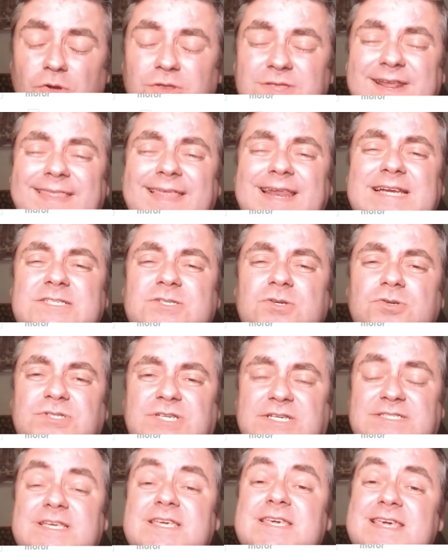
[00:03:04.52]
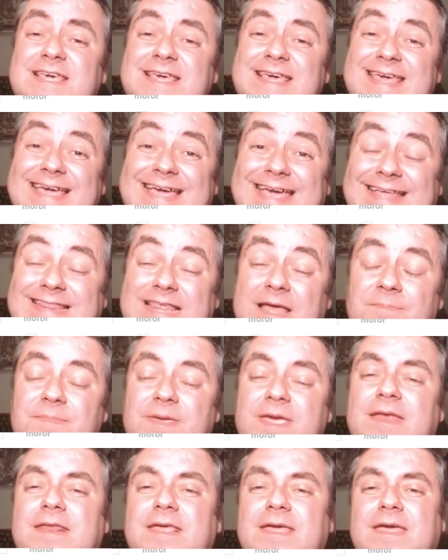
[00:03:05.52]
Otra de las cosas que
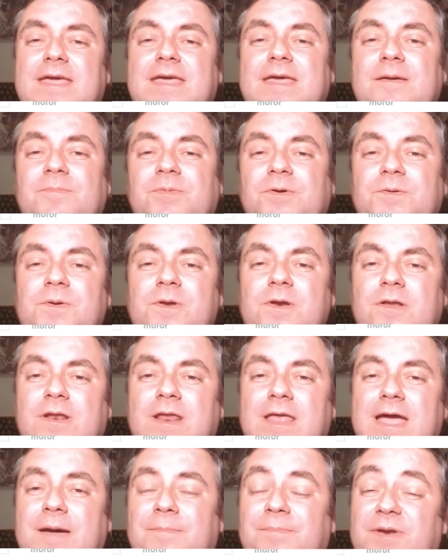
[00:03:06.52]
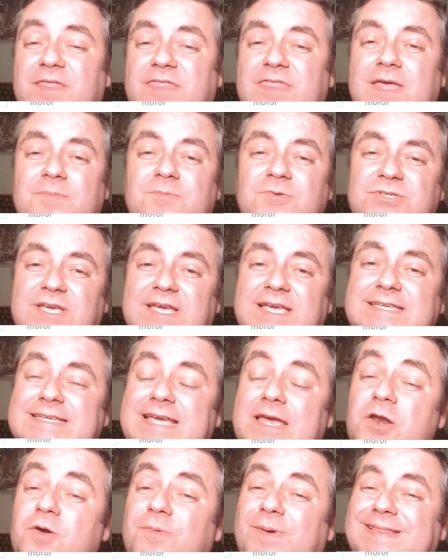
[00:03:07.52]
también, eh, pues bueno, le apreciamos es
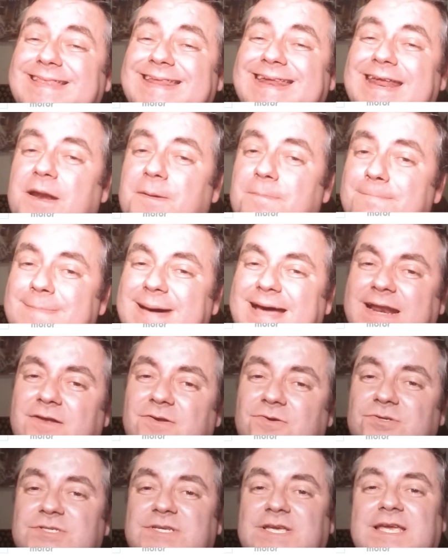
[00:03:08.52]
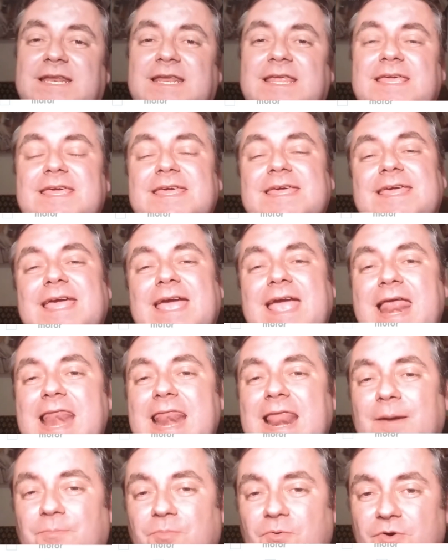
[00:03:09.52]
que no va a tener marcos en,
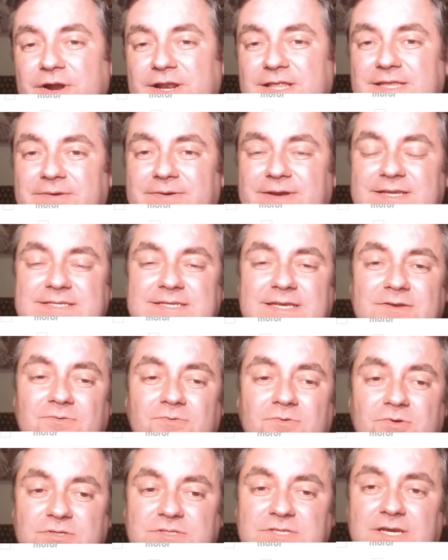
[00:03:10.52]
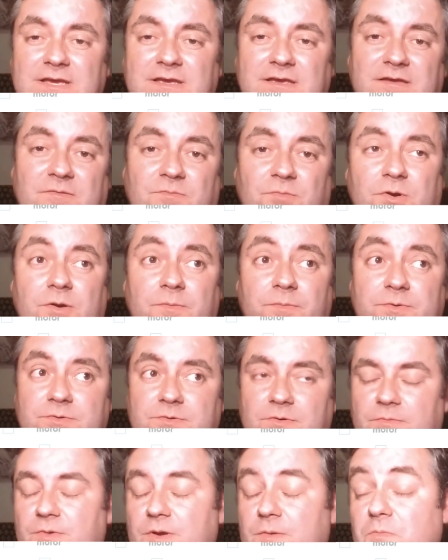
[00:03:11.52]
la puerta. Va a ser un coche que, bueno,
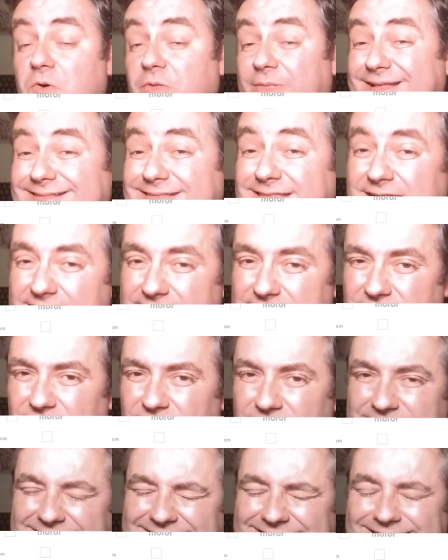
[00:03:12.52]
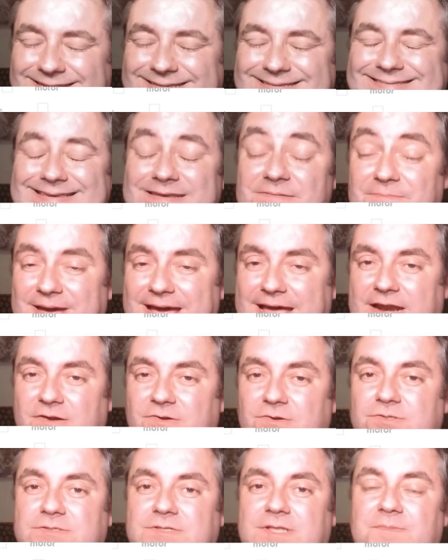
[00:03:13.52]
pues como el Model 3, ¿no? Sin,
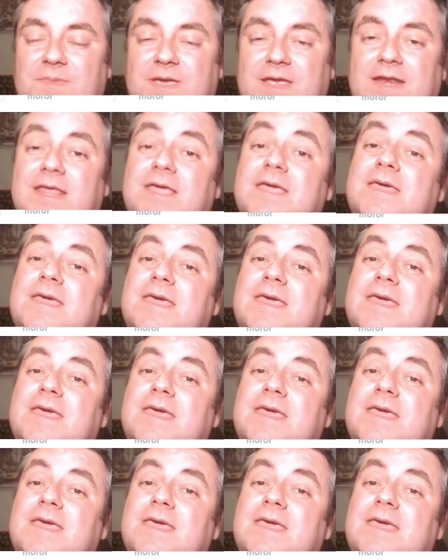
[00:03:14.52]
marcos también.